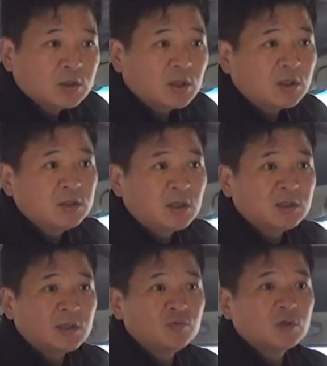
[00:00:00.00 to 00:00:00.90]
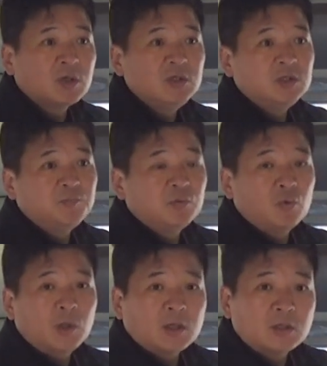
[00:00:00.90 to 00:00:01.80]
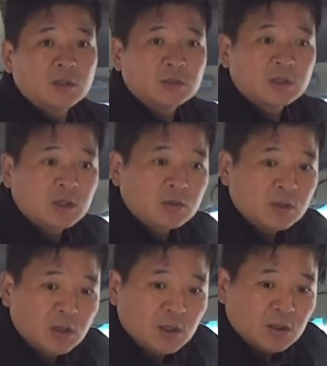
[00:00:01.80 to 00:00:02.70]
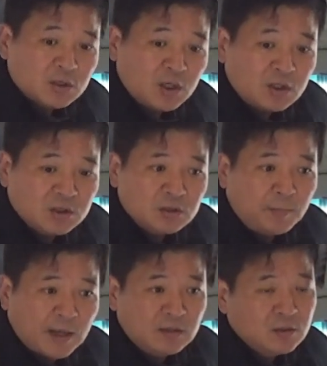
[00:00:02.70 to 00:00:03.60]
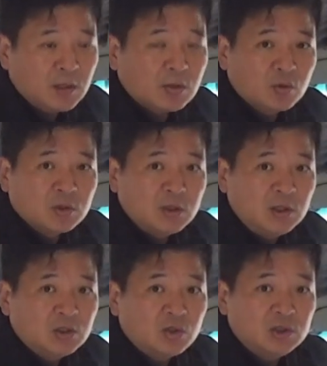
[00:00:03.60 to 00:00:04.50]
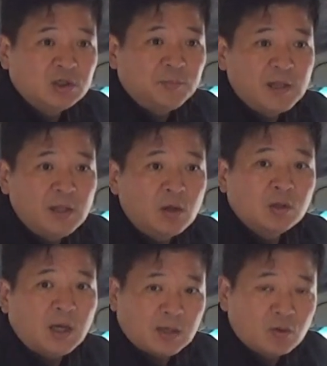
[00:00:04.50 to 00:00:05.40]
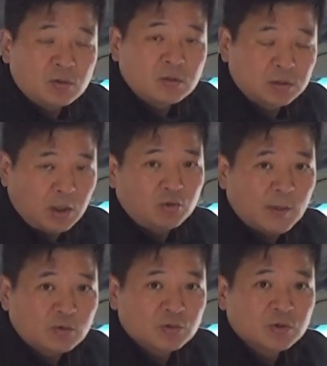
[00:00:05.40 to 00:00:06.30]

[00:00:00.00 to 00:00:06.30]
제가 생산자 물가 20% 올랐다 그랬잖아요 제가 지금 받는 가격이 2021년 가격을 그대로 받고